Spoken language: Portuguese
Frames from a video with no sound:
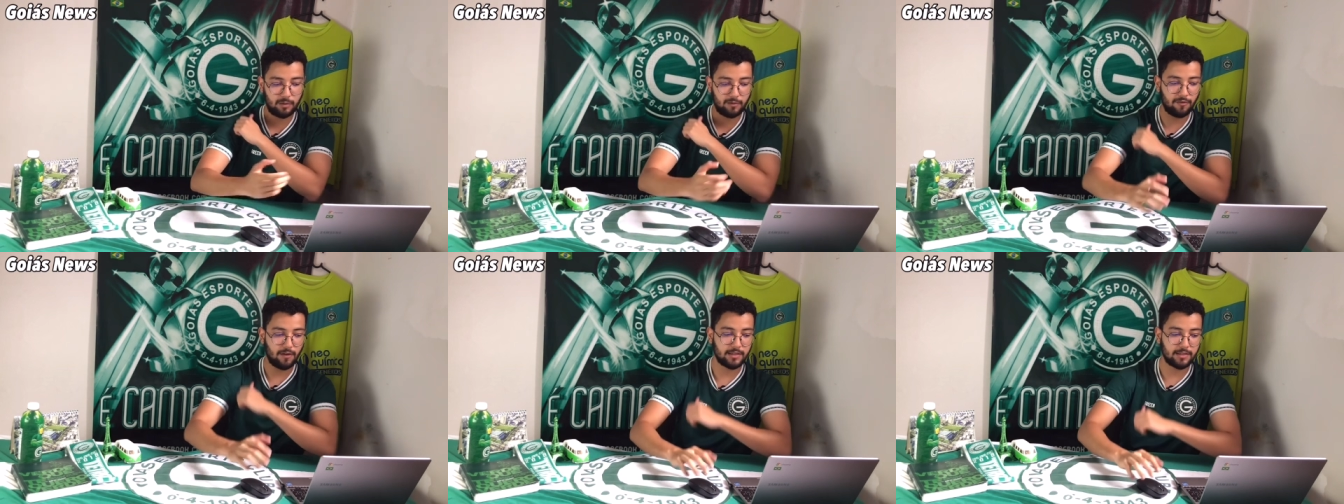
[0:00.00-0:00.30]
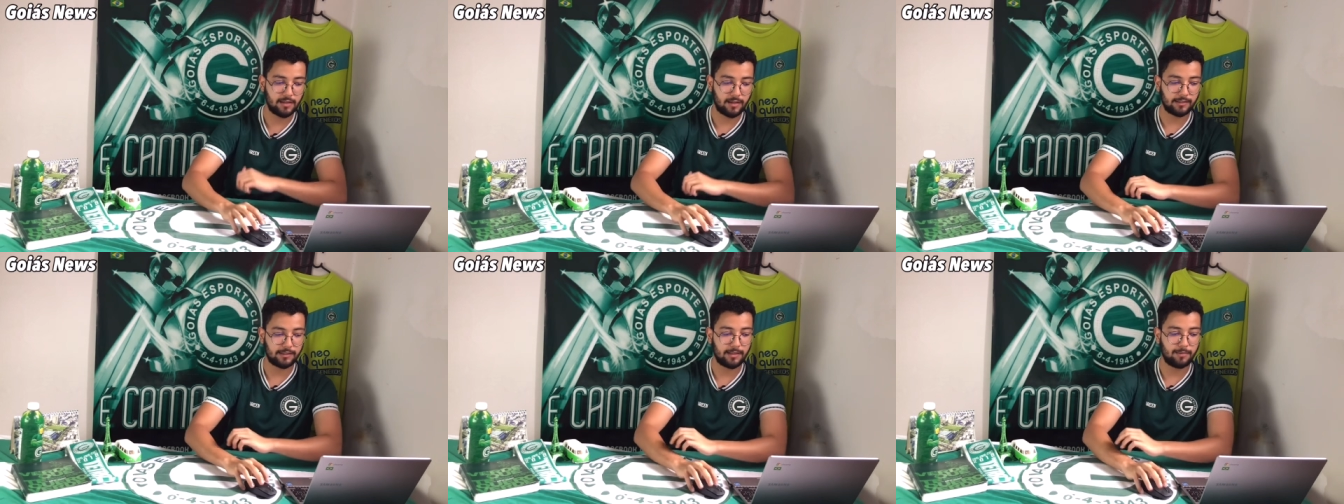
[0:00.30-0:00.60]
e
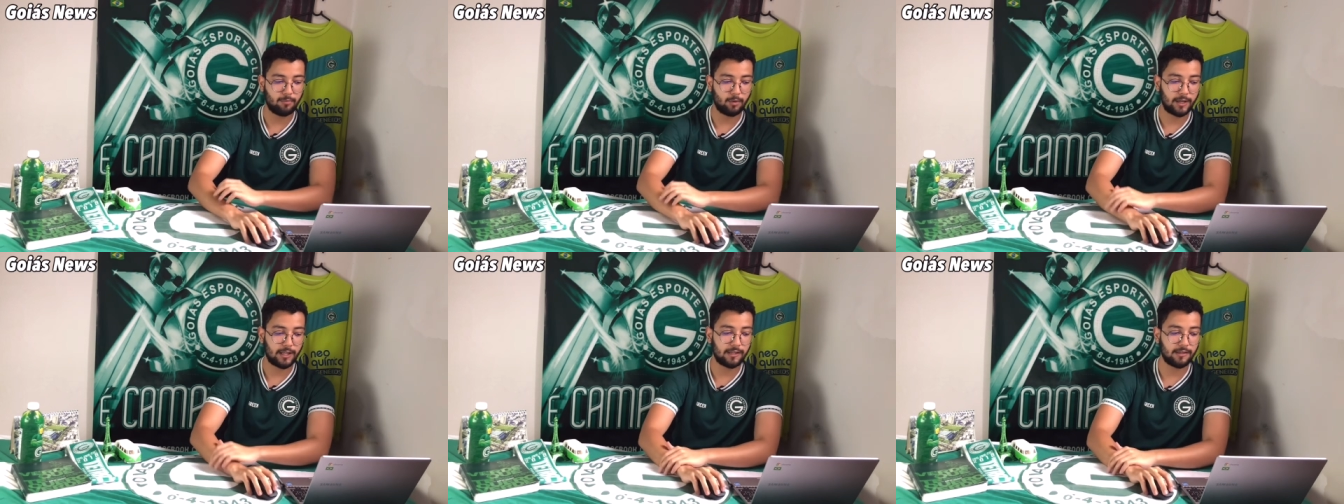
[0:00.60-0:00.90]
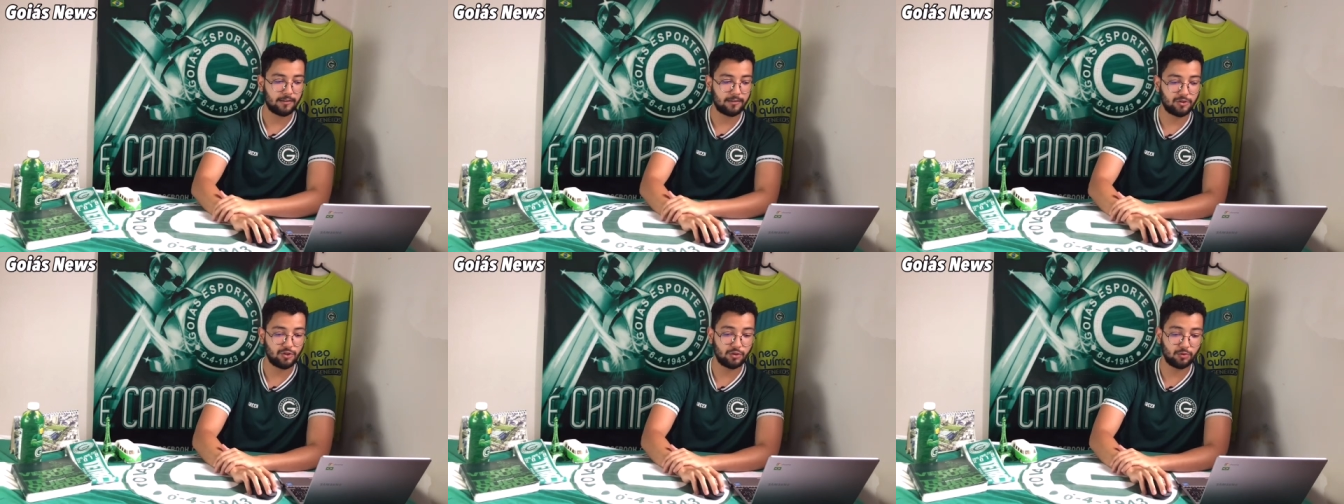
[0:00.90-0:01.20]
fazendo a
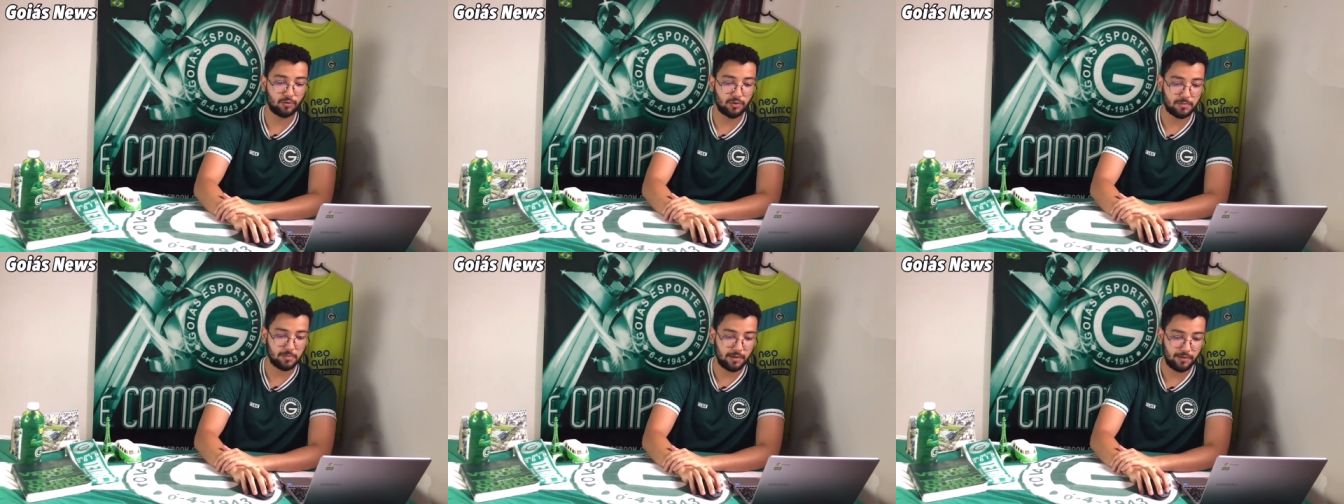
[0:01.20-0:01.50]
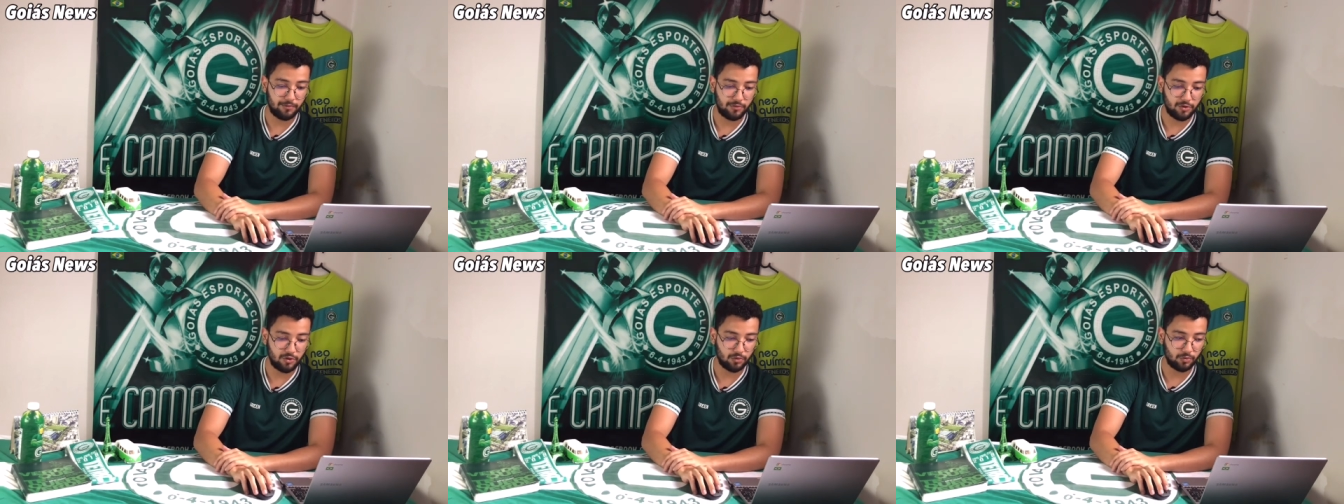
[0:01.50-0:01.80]
temporada de
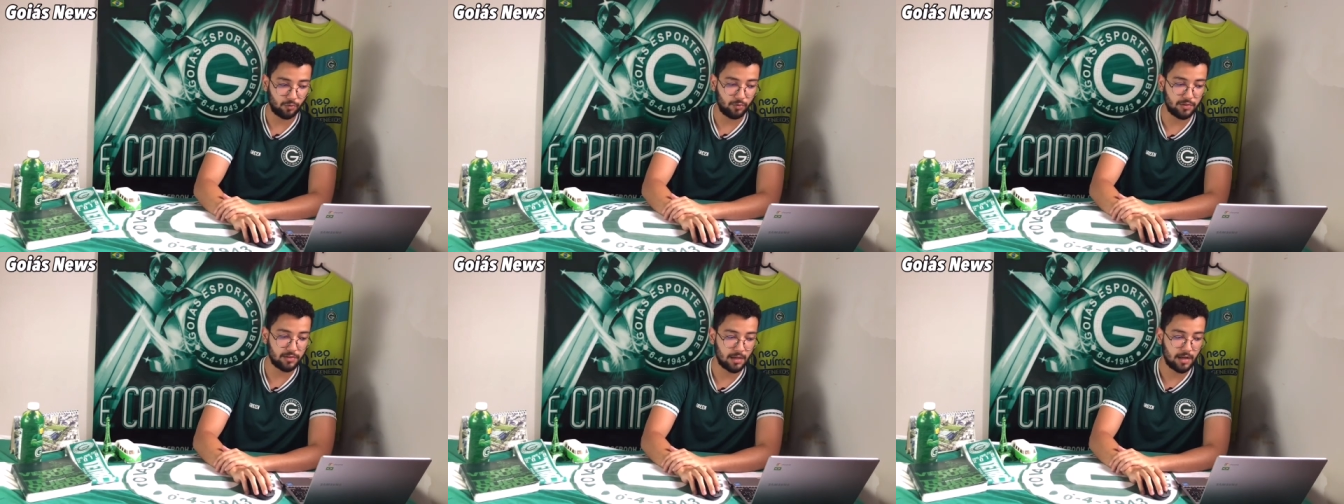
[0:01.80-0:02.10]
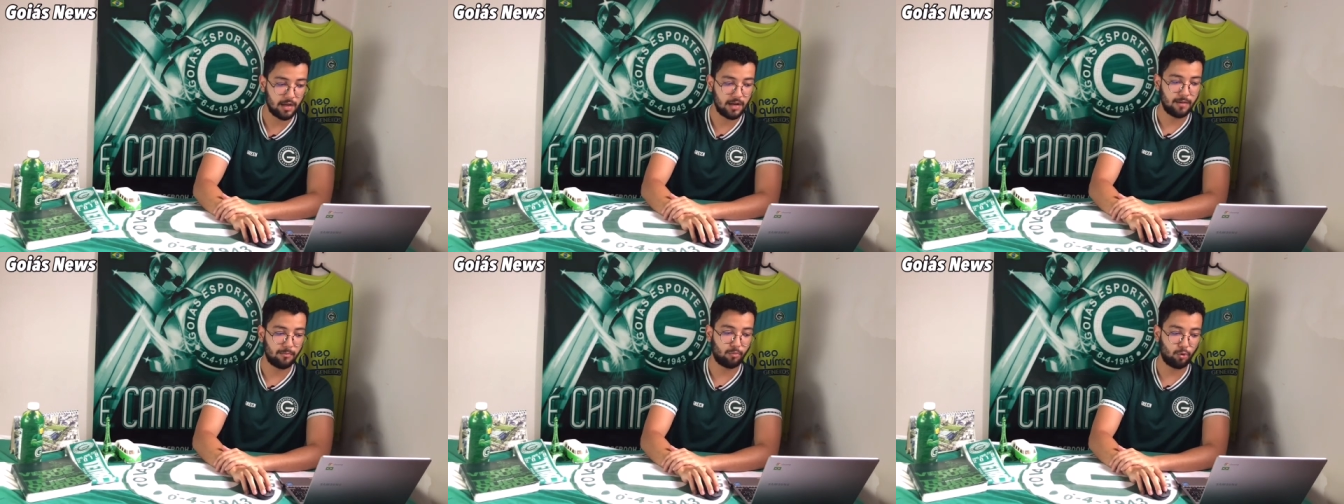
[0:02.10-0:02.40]
2022
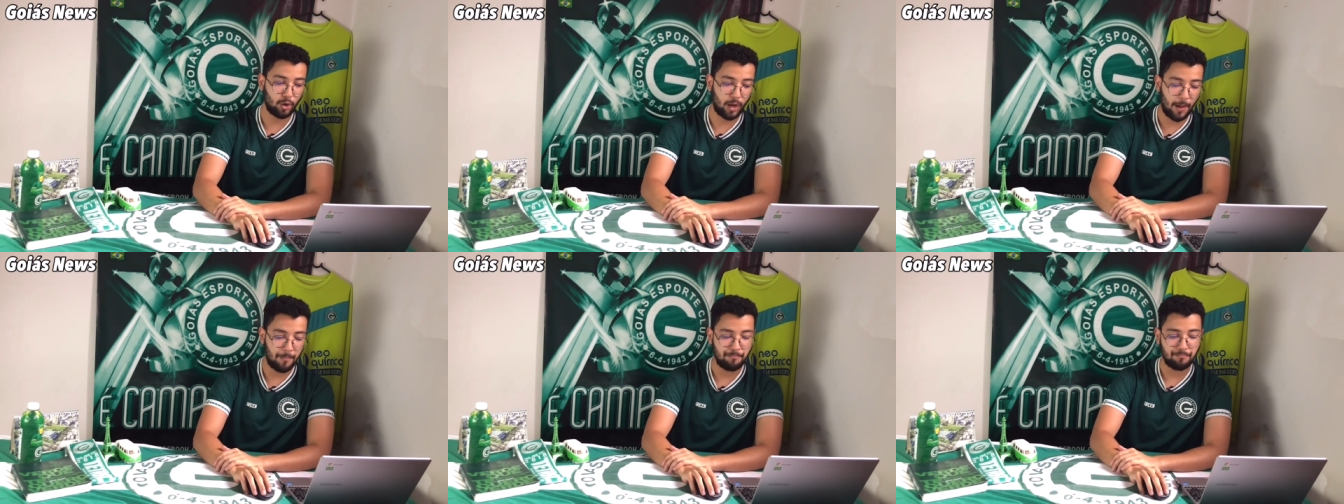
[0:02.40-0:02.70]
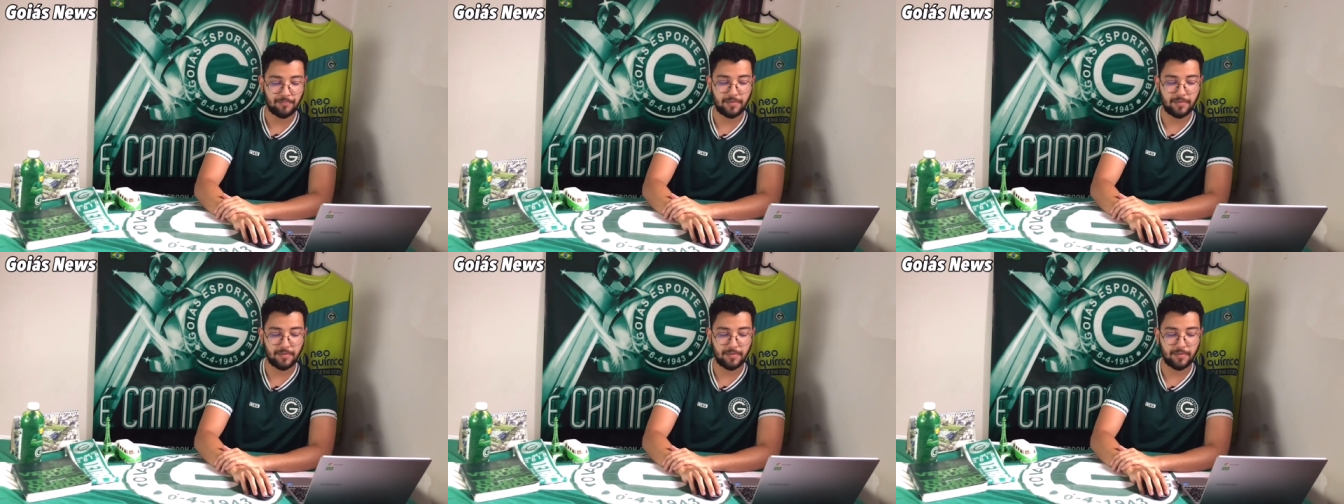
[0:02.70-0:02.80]
por lá.